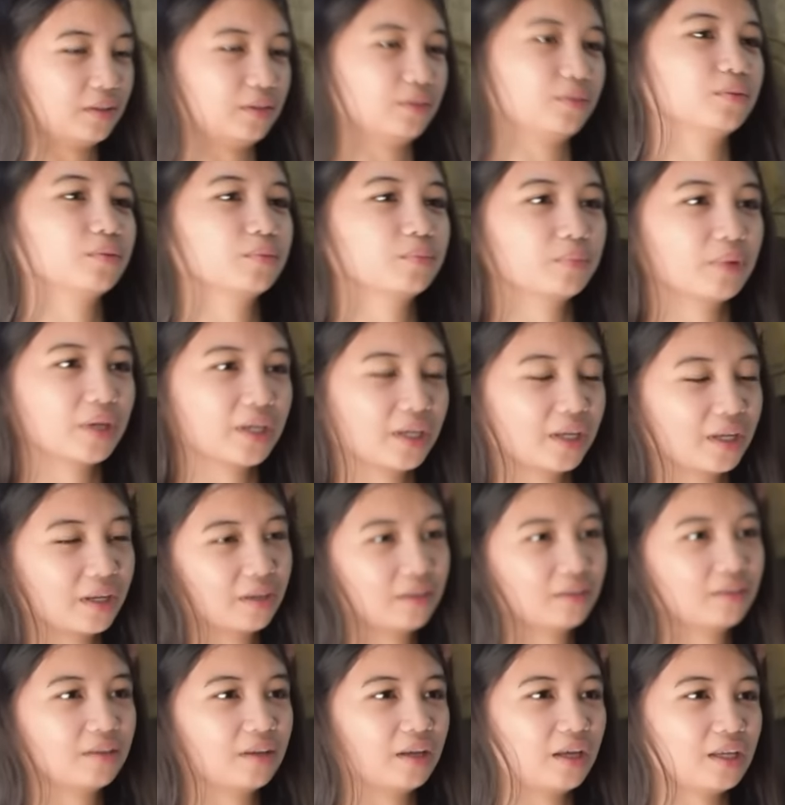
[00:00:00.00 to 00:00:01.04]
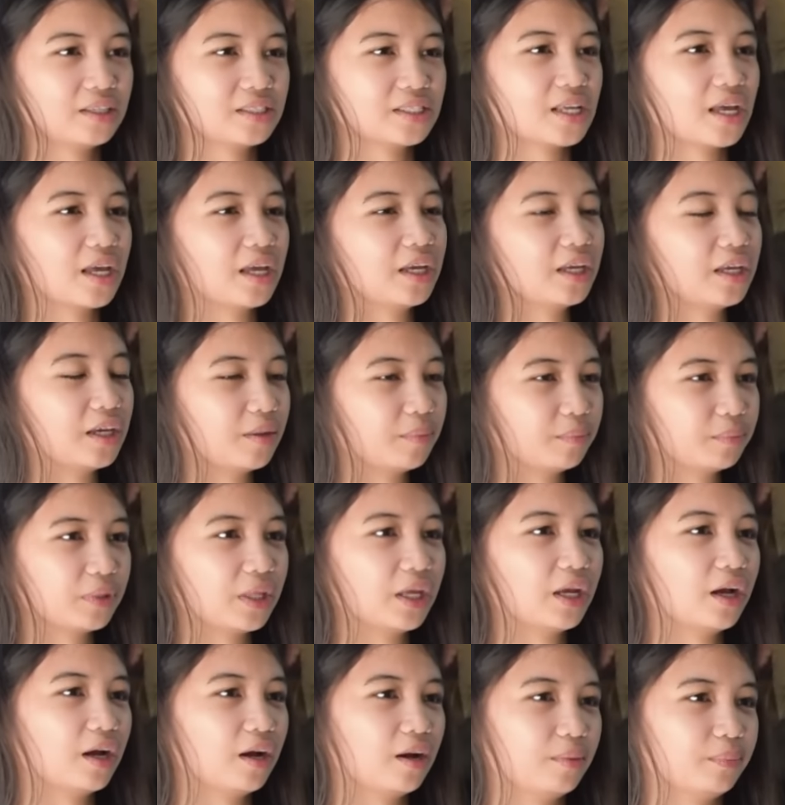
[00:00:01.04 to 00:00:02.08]
yung maging eh, sa AMT
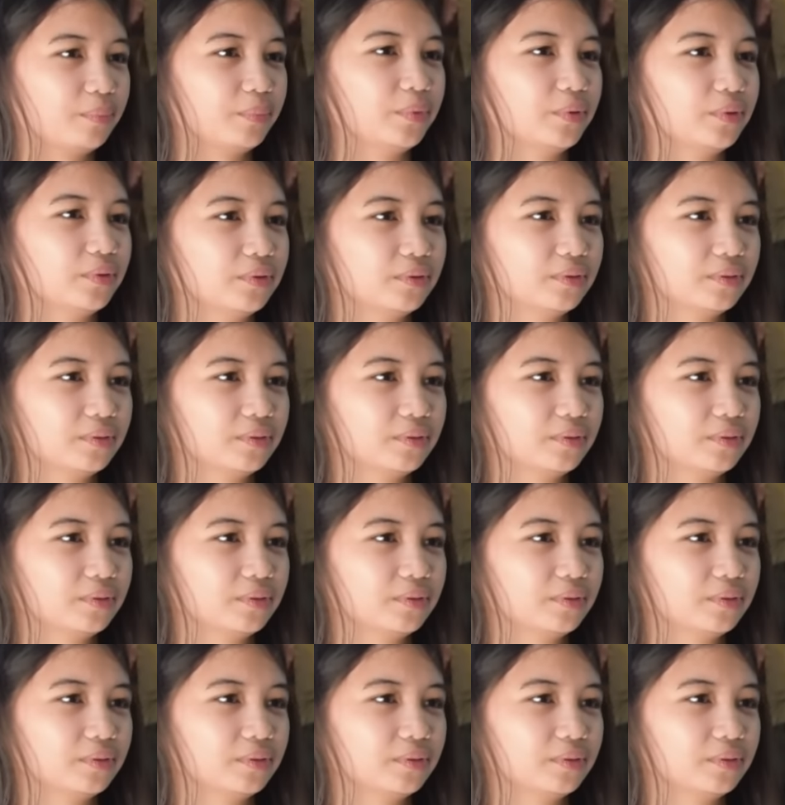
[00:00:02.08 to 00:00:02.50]
nga po.